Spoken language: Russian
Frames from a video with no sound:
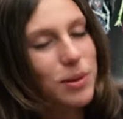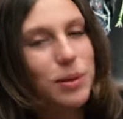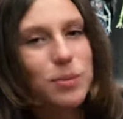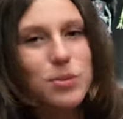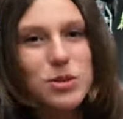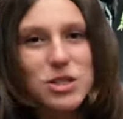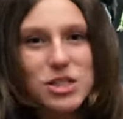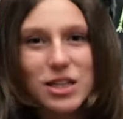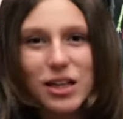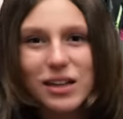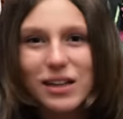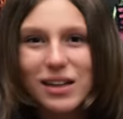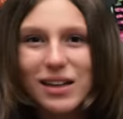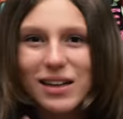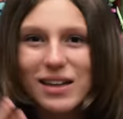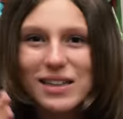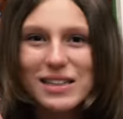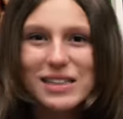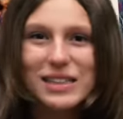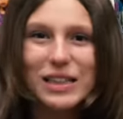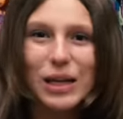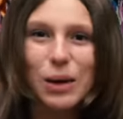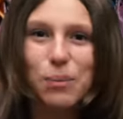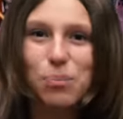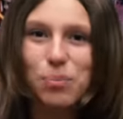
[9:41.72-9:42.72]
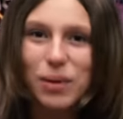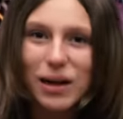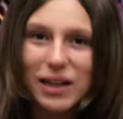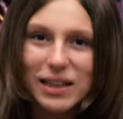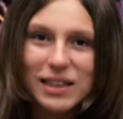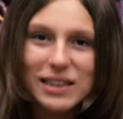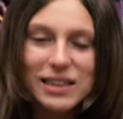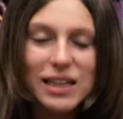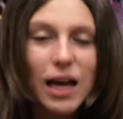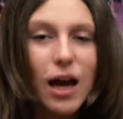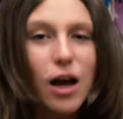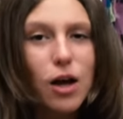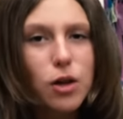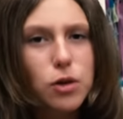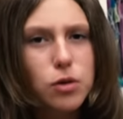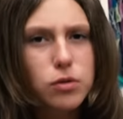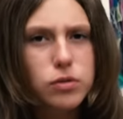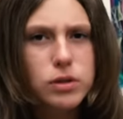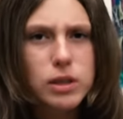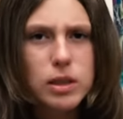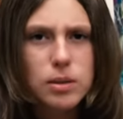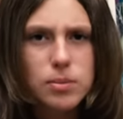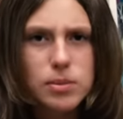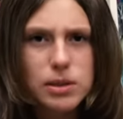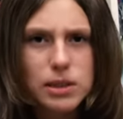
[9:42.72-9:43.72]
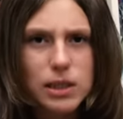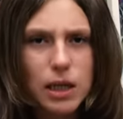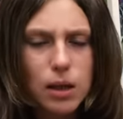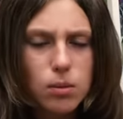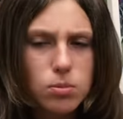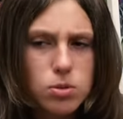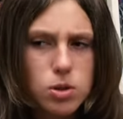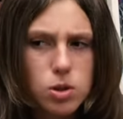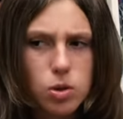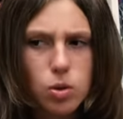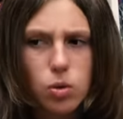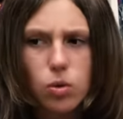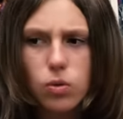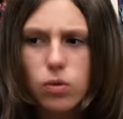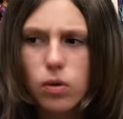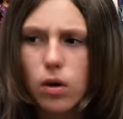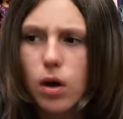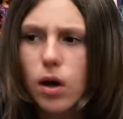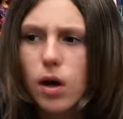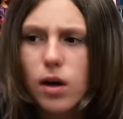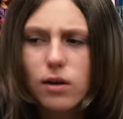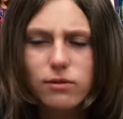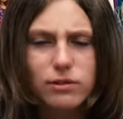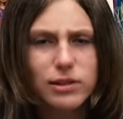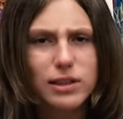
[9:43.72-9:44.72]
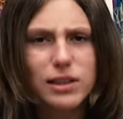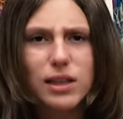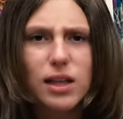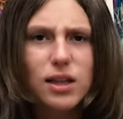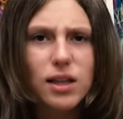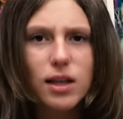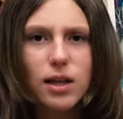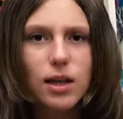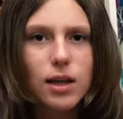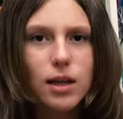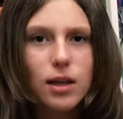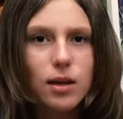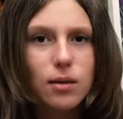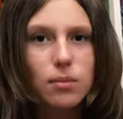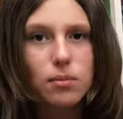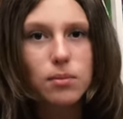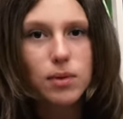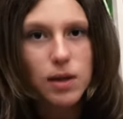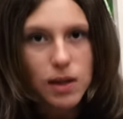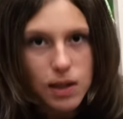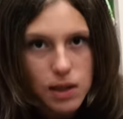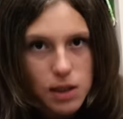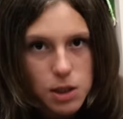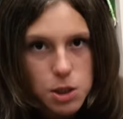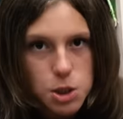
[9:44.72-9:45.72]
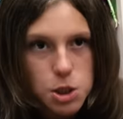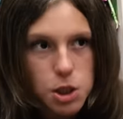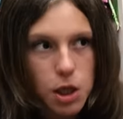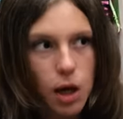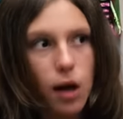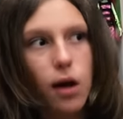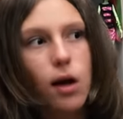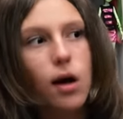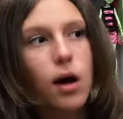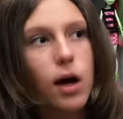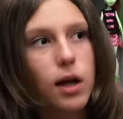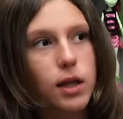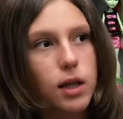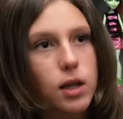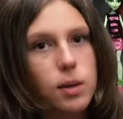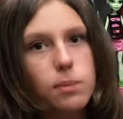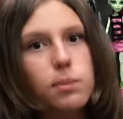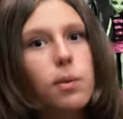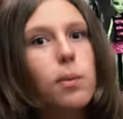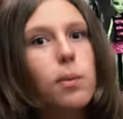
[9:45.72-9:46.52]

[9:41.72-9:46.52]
потому что она растрепалась, но все мы знаем, что всегда такие мелочи, они